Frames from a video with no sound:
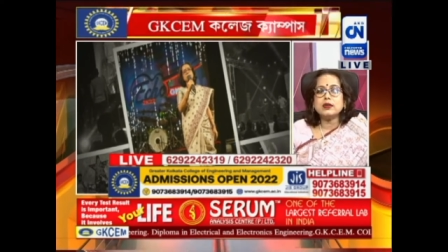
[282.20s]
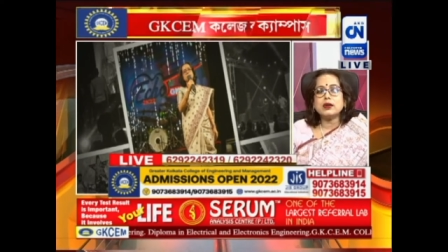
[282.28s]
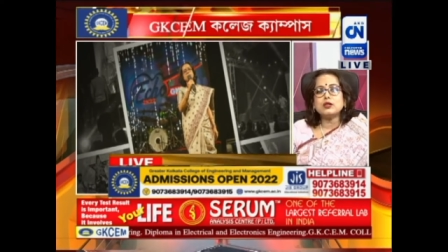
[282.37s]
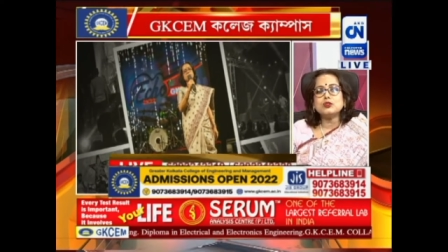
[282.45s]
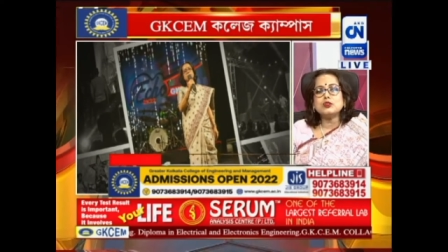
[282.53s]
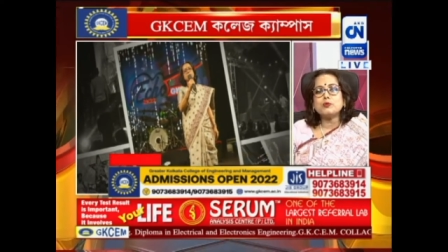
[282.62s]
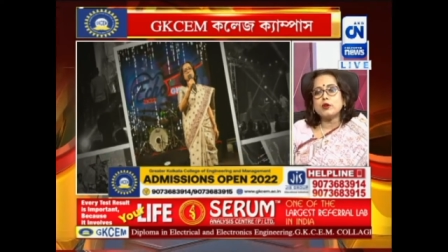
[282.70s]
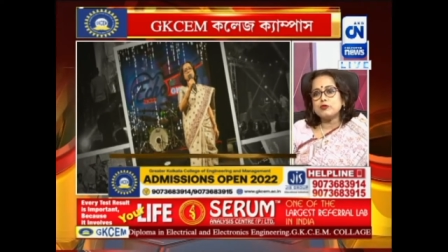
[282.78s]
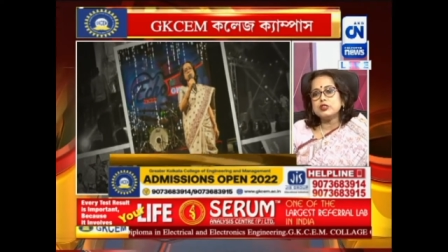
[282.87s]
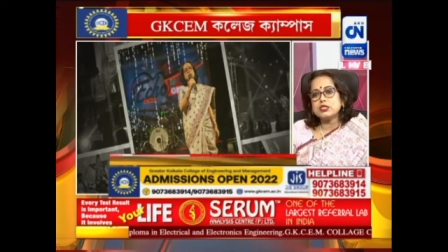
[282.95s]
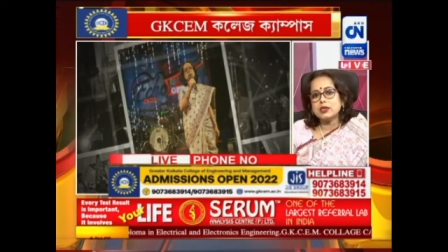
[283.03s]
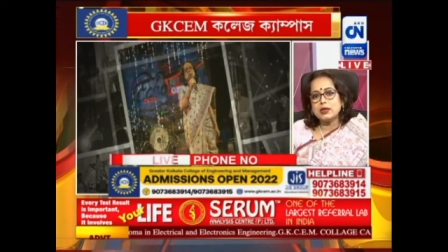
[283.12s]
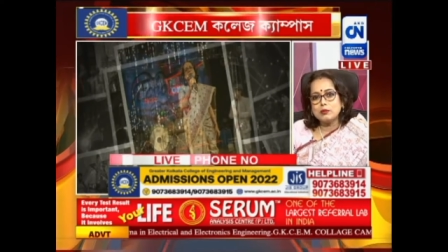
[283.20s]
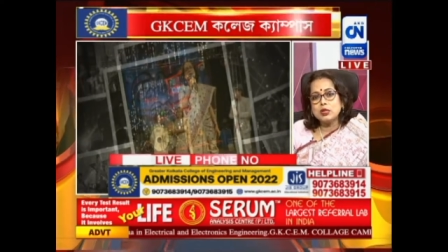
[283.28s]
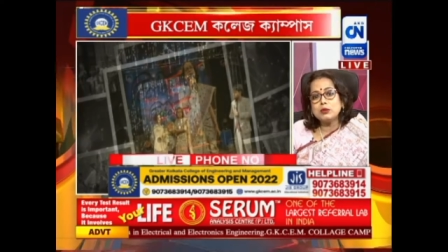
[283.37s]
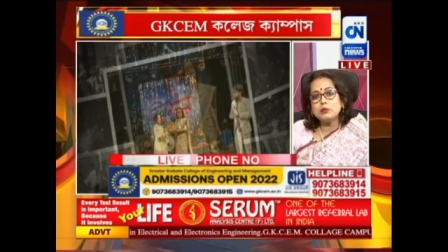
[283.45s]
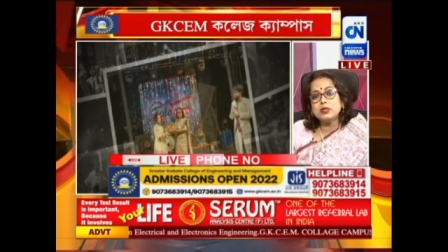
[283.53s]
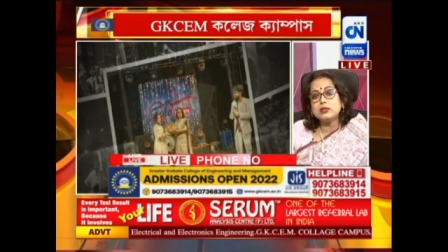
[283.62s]
শিক্ষা হচ্ছে প্রফেশনাল
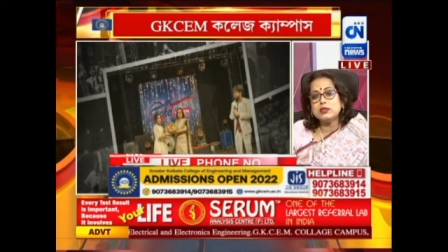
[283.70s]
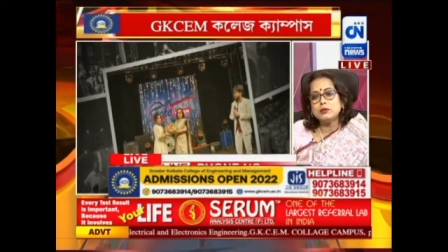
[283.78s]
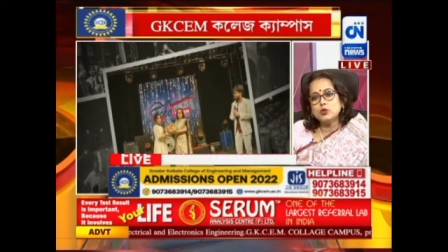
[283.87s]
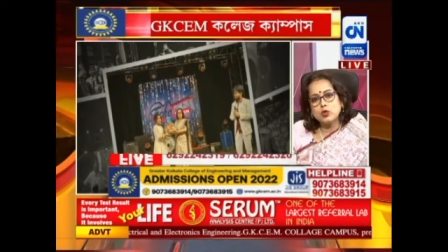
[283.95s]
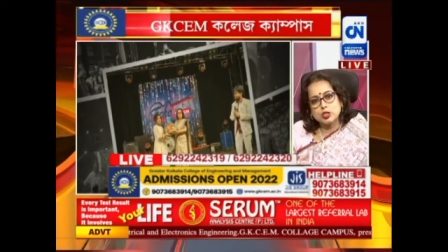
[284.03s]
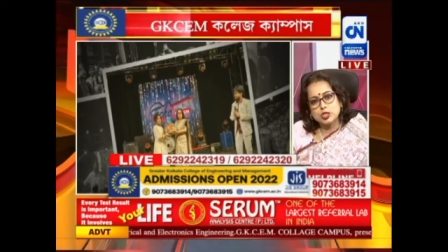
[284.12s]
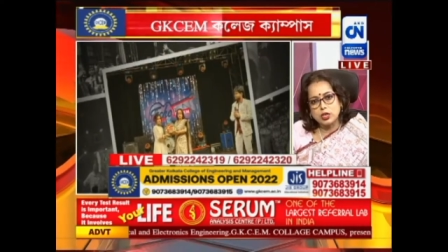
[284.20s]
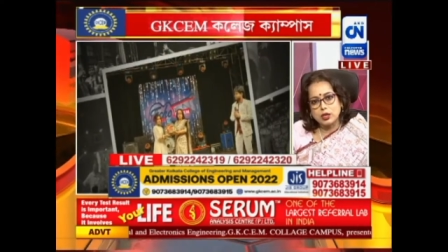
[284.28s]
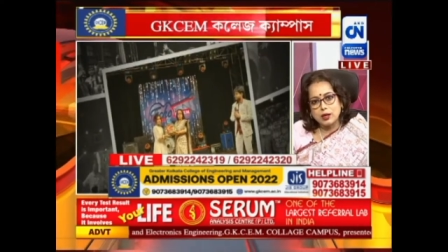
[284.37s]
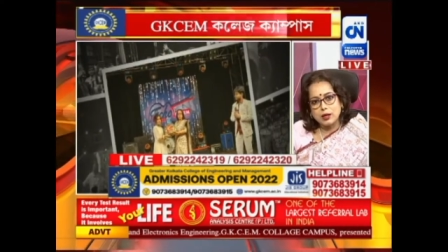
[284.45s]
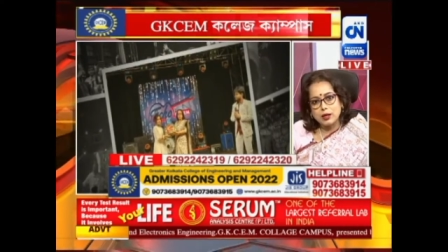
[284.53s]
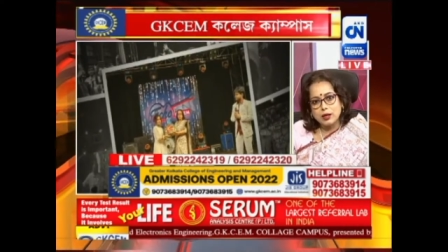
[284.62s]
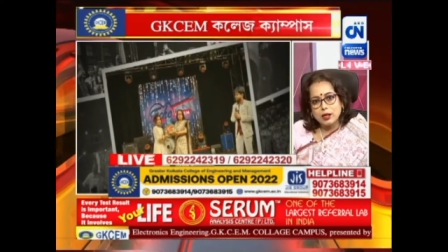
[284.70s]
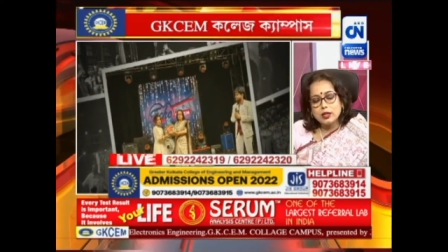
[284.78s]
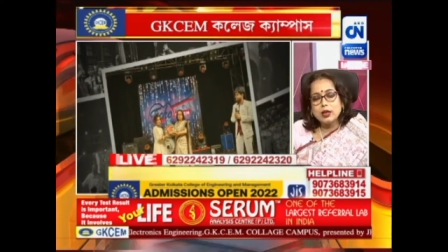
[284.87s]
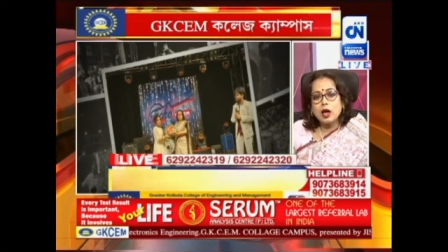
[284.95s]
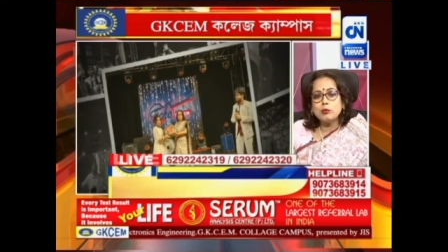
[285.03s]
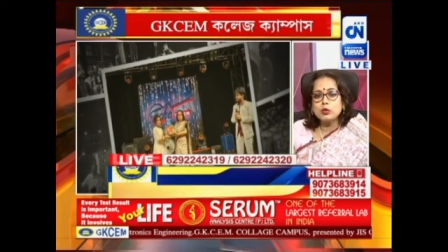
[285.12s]
মানে বৃত্তিমূলক শিক্ষা
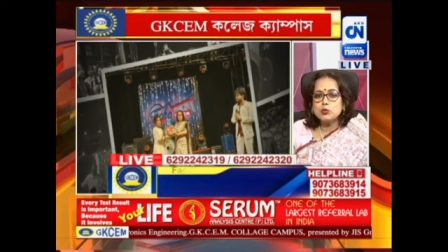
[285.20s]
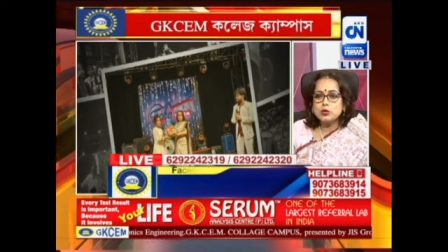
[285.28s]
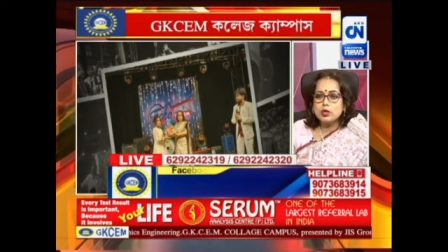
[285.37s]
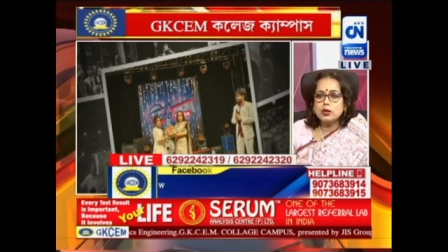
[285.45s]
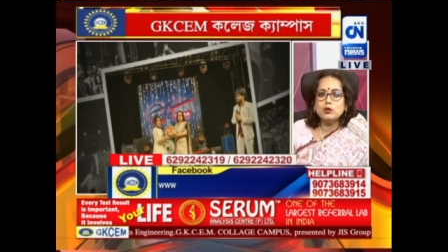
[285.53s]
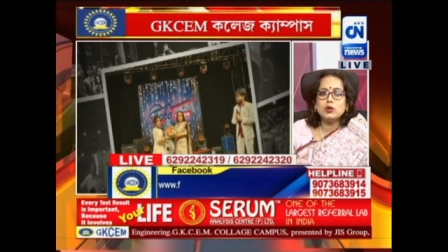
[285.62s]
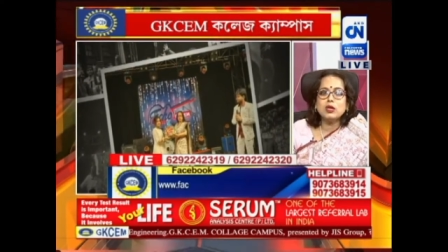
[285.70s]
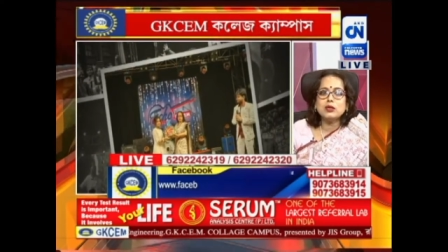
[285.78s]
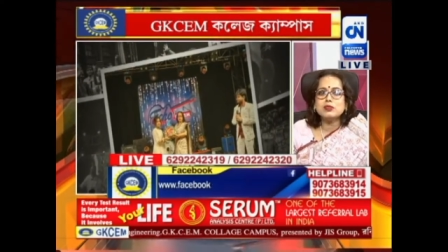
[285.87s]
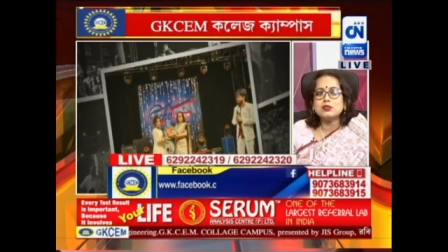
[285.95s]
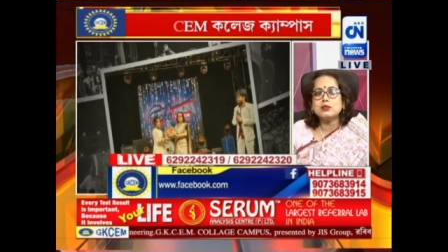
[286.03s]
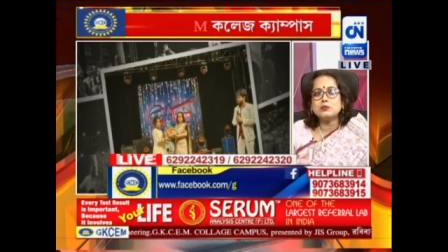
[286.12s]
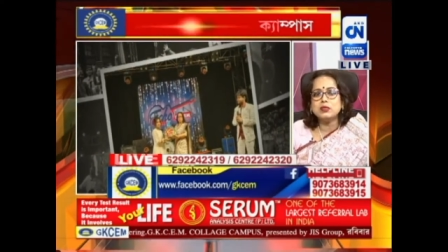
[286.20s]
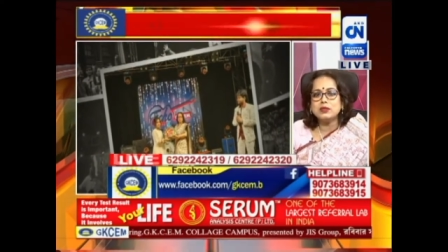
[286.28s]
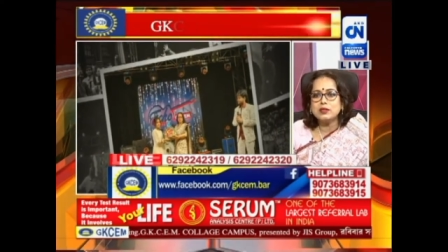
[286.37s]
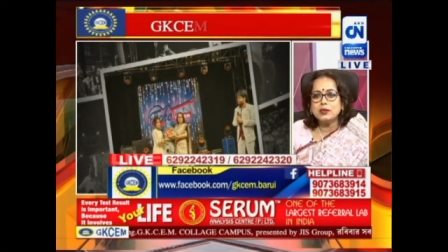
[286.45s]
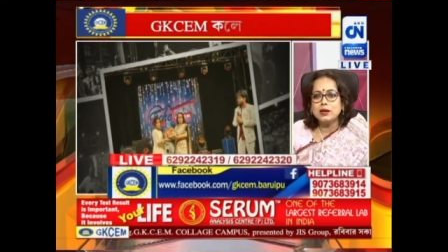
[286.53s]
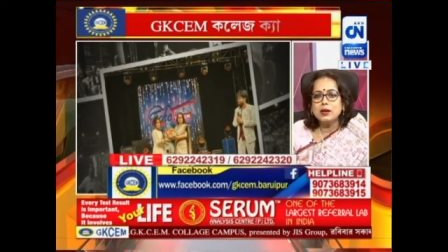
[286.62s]
নামের মধ্যেই লুকিয়ে আছে যে
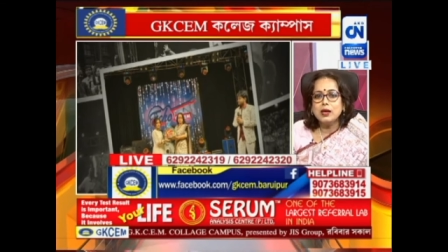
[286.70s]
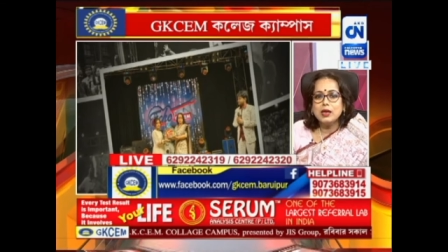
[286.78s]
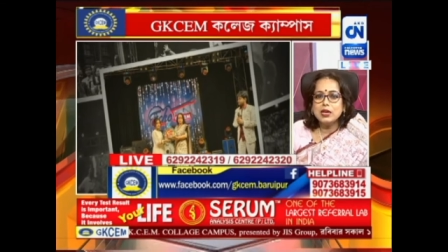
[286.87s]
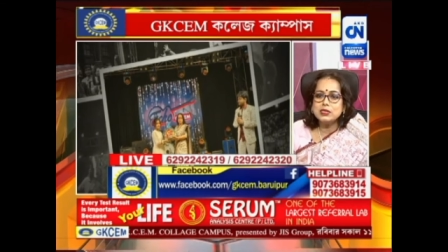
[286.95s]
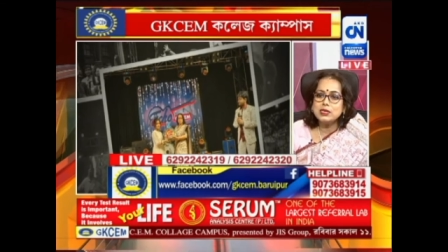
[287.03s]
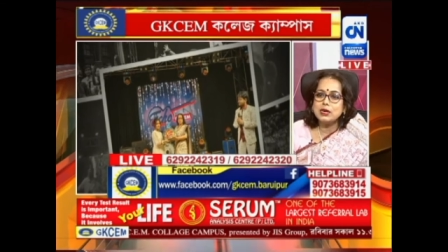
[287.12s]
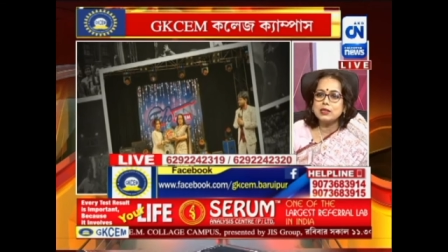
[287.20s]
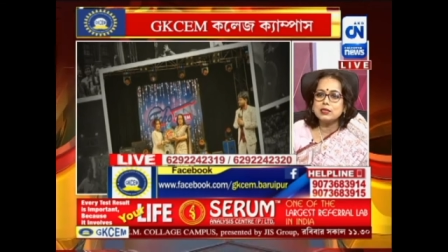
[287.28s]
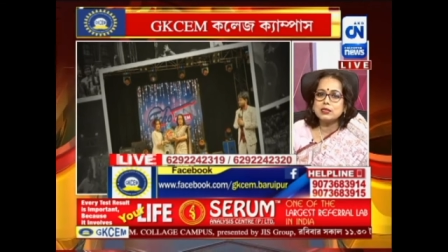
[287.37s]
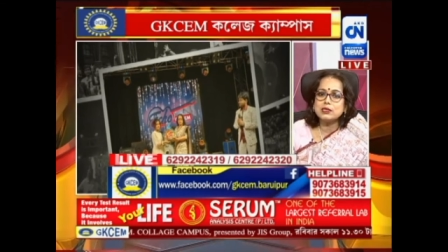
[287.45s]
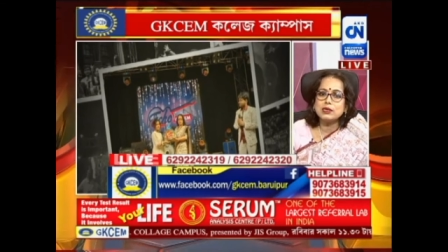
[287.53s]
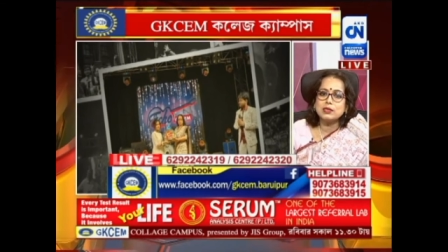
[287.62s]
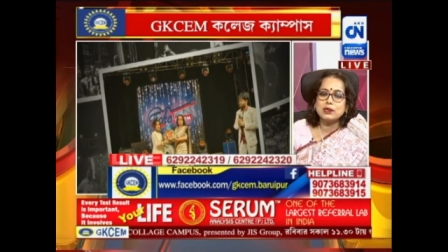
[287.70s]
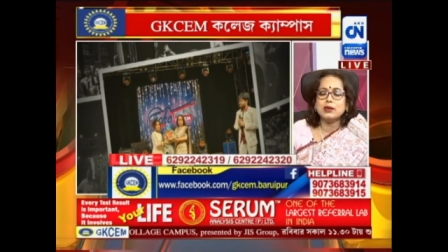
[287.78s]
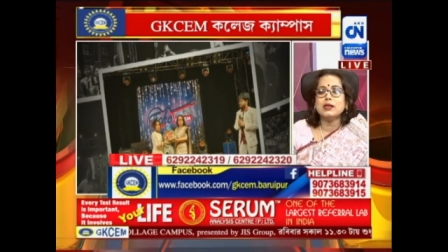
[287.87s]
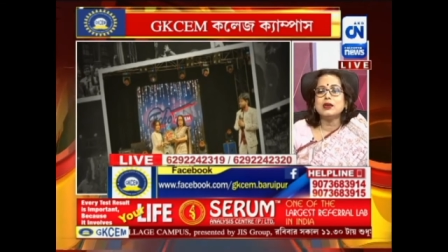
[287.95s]
বৃত্তি এই শিক্ষাটার সাথে